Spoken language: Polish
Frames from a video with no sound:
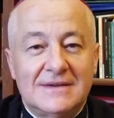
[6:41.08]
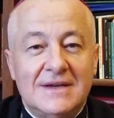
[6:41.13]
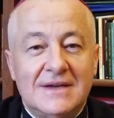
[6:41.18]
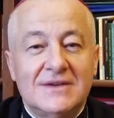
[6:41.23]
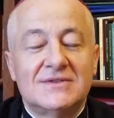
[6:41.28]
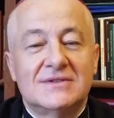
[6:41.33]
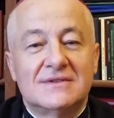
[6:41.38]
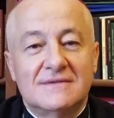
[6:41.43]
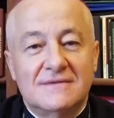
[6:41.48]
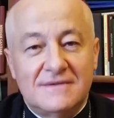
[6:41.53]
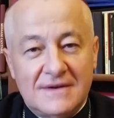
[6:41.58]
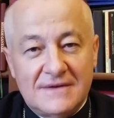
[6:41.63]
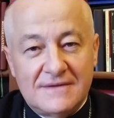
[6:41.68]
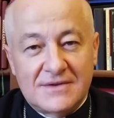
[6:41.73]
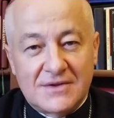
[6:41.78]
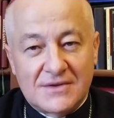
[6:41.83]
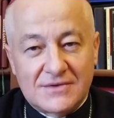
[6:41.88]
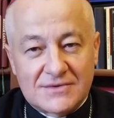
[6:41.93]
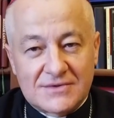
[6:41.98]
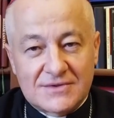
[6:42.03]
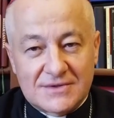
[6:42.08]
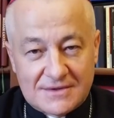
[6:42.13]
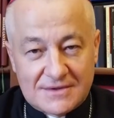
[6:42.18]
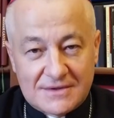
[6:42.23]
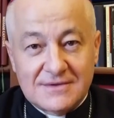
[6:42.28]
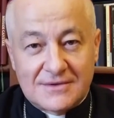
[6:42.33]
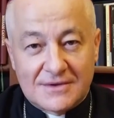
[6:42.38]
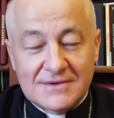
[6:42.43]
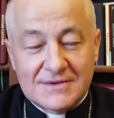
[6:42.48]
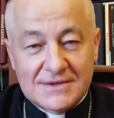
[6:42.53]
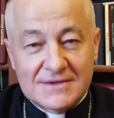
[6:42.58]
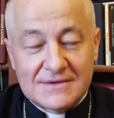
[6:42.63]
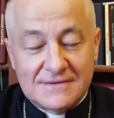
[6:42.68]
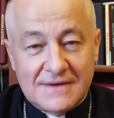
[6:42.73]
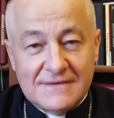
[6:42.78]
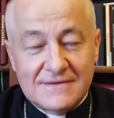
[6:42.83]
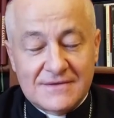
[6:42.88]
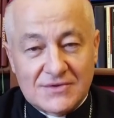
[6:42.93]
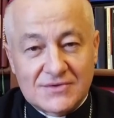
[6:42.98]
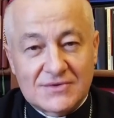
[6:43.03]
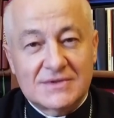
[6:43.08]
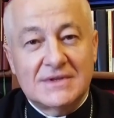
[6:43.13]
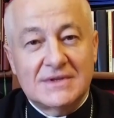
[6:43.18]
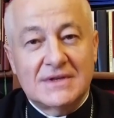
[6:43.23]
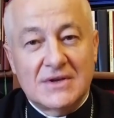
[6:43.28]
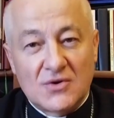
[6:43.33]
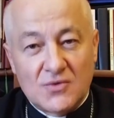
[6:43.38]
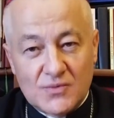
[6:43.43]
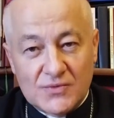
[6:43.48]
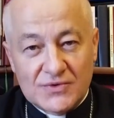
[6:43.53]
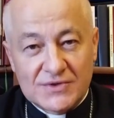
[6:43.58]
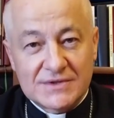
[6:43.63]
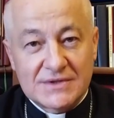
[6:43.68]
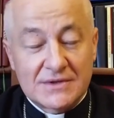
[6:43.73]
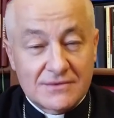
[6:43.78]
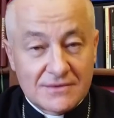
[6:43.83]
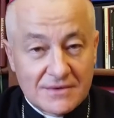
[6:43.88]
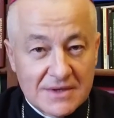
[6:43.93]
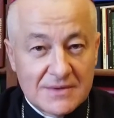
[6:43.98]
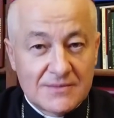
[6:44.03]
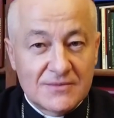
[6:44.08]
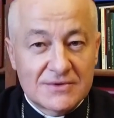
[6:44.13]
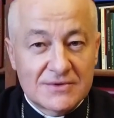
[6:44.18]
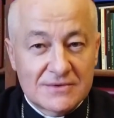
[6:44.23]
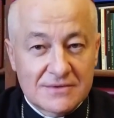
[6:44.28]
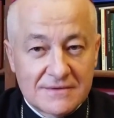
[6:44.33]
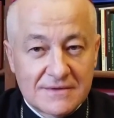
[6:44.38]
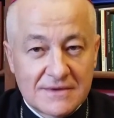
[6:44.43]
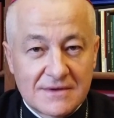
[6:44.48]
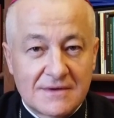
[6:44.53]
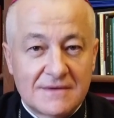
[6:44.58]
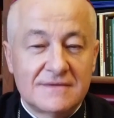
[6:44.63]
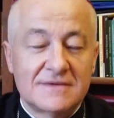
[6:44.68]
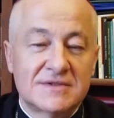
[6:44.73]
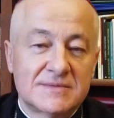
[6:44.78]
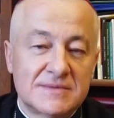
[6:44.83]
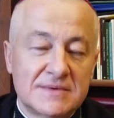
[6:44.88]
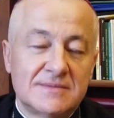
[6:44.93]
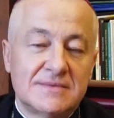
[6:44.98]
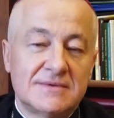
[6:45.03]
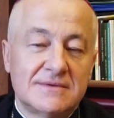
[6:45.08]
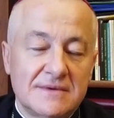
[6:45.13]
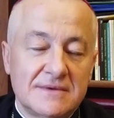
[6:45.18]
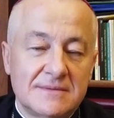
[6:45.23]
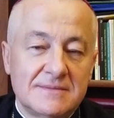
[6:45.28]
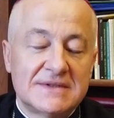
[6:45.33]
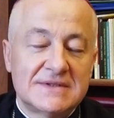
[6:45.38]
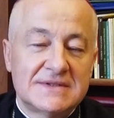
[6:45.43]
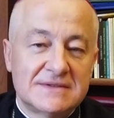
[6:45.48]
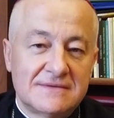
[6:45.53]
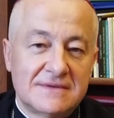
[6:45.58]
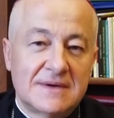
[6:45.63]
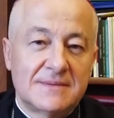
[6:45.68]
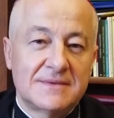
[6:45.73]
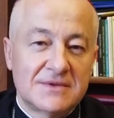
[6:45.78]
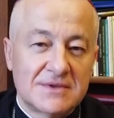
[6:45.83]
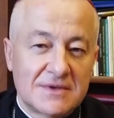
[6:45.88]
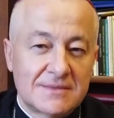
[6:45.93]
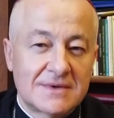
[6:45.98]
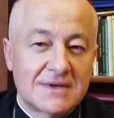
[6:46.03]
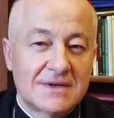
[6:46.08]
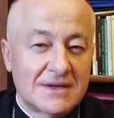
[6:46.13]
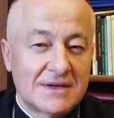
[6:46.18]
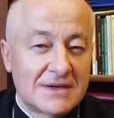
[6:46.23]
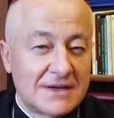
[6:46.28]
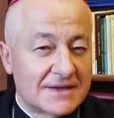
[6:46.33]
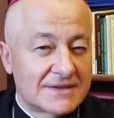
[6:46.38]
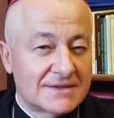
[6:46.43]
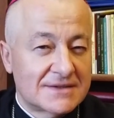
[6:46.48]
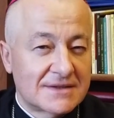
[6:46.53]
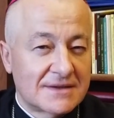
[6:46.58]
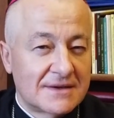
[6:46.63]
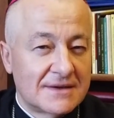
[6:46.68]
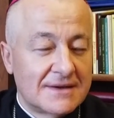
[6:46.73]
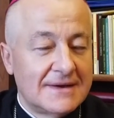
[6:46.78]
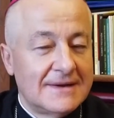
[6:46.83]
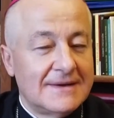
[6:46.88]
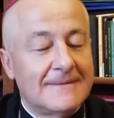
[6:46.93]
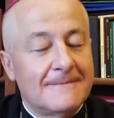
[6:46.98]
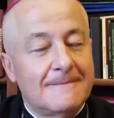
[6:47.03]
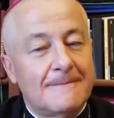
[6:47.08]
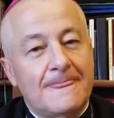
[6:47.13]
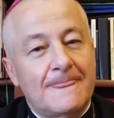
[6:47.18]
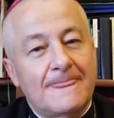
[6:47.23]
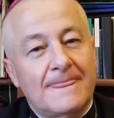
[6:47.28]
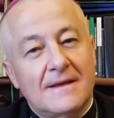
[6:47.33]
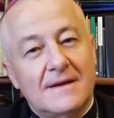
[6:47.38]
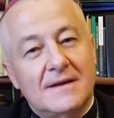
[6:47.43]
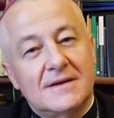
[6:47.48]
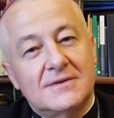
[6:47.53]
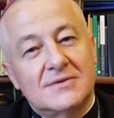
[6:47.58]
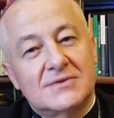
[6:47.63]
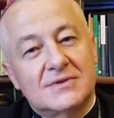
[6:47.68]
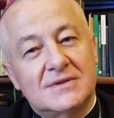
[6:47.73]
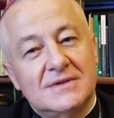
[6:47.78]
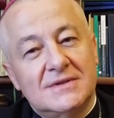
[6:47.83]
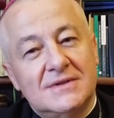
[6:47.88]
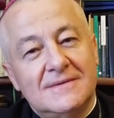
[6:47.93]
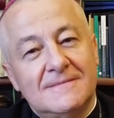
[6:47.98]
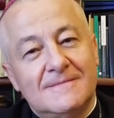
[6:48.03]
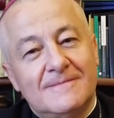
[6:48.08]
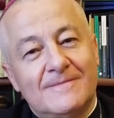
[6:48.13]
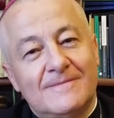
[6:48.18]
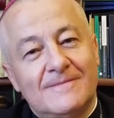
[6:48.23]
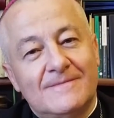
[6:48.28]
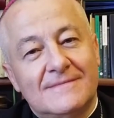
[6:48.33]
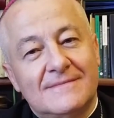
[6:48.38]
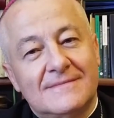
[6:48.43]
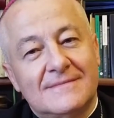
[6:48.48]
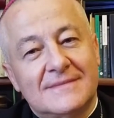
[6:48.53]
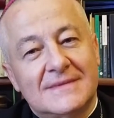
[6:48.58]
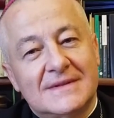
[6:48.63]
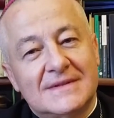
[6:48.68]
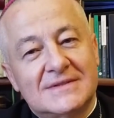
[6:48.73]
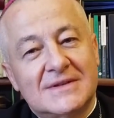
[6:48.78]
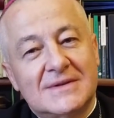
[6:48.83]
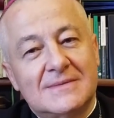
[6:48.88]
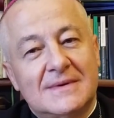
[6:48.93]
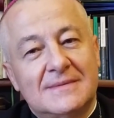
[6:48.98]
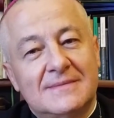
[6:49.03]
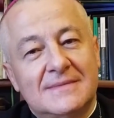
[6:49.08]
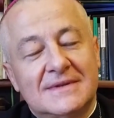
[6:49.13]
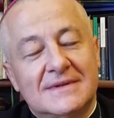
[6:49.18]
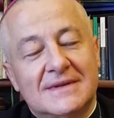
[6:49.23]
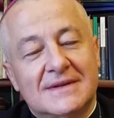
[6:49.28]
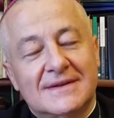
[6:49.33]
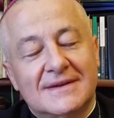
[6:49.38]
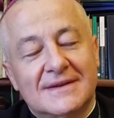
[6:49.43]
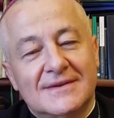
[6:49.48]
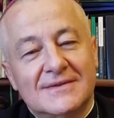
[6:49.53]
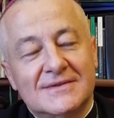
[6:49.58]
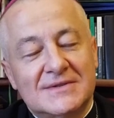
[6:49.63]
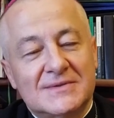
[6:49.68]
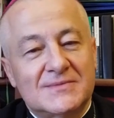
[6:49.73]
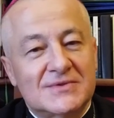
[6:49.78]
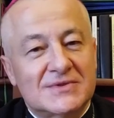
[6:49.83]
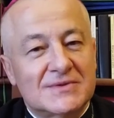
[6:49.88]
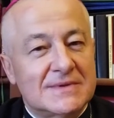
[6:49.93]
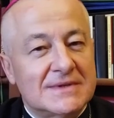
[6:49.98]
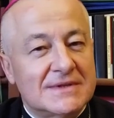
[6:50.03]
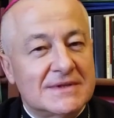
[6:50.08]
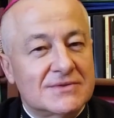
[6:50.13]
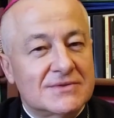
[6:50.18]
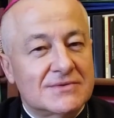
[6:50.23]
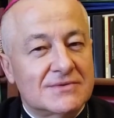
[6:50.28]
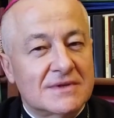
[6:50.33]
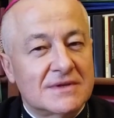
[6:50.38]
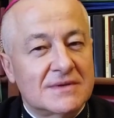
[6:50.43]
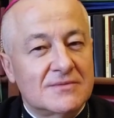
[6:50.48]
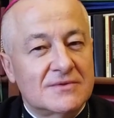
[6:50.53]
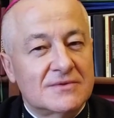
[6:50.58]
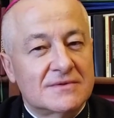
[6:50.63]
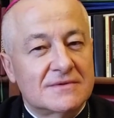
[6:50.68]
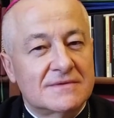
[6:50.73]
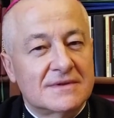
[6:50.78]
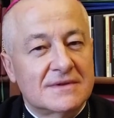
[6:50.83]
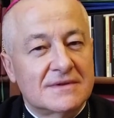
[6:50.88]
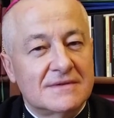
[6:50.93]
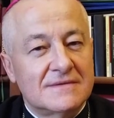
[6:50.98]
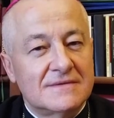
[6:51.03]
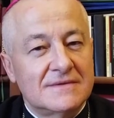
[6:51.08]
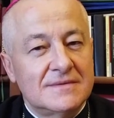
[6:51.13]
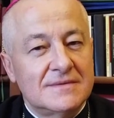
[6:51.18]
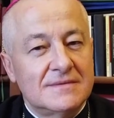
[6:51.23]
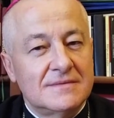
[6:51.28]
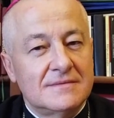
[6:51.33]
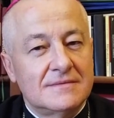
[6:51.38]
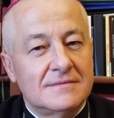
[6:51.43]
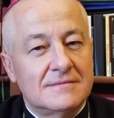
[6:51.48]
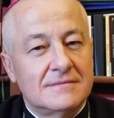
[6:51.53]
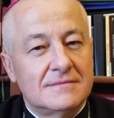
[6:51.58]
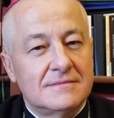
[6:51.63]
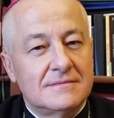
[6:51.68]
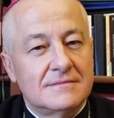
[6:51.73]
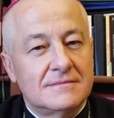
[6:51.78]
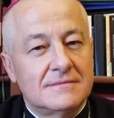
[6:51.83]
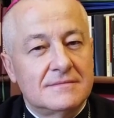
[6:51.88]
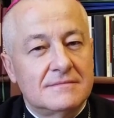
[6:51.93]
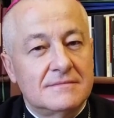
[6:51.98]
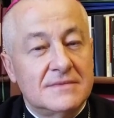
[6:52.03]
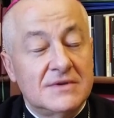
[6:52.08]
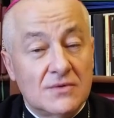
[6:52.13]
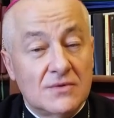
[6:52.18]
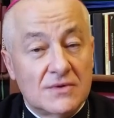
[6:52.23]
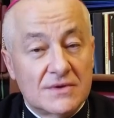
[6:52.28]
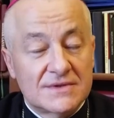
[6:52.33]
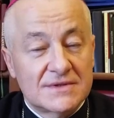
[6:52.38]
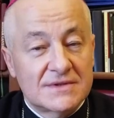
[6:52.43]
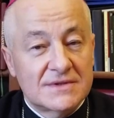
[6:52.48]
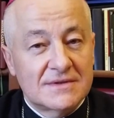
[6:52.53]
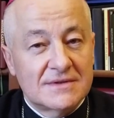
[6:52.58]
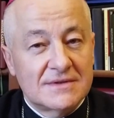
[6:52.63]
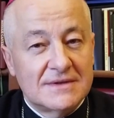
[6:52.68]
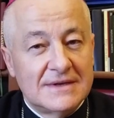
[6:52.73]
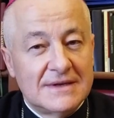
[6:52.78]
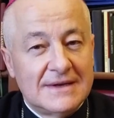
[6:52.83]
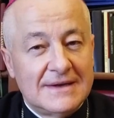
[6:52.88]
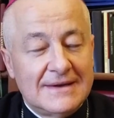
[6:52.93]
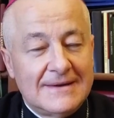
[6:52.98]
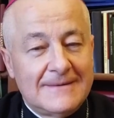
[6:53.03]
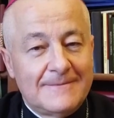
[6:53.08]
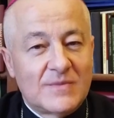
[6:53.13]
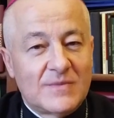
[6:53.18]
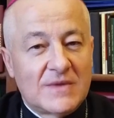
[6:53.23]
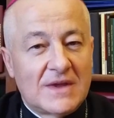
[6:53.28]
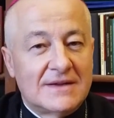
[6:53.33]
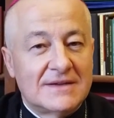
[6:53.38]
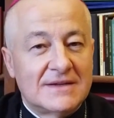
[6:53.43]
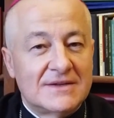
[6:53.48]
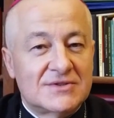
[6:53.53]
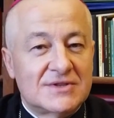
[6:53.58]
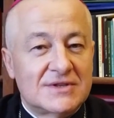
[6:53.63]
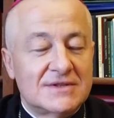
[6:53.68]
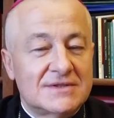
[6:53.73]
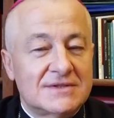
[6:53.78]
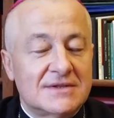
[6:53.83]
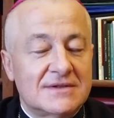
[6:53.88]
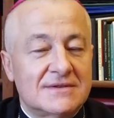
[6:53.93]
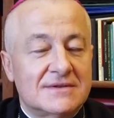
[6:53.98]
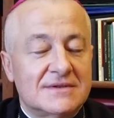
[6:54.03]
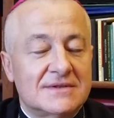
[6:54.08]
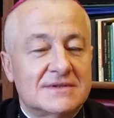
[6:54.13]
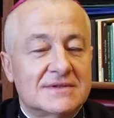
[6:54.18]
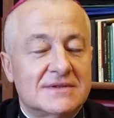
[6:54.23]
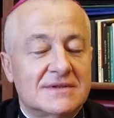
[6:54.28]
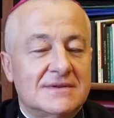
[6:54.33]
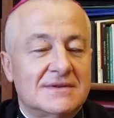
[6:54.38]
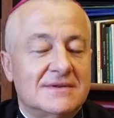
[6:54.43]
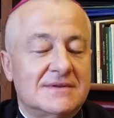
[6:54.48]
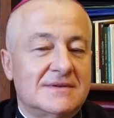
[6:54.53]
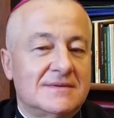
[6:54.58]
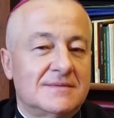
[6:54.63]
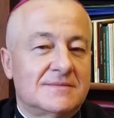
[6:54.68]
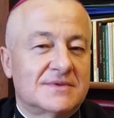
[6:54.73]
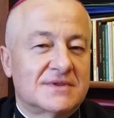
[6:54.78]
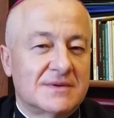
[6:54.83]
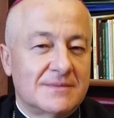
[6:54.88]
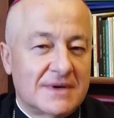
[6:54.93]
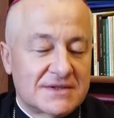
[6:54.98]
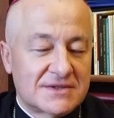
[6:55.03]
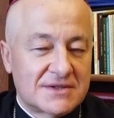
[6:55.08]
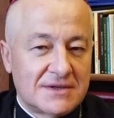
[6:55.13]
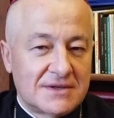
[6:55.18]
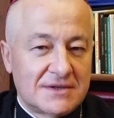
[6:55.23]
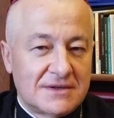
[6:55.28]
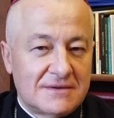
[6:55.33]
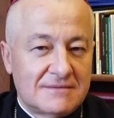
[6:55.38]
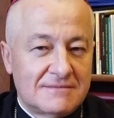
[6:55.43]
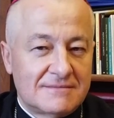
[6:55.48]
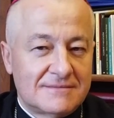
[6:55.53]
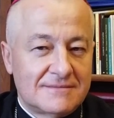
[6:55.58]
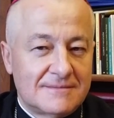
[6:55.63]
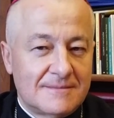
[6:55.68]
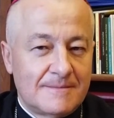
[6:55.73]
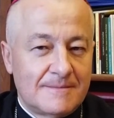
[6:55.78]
Dajcie wewnątrz, to, co jest wewnątrz, na jałmużnę drugiemu człowiekowi, żeby były między wami dobre relacje. Czyli co mamy takiego, co możemy dać drugiemu człowiekowi? Miłość. A najczęściej to jest przebaczenie.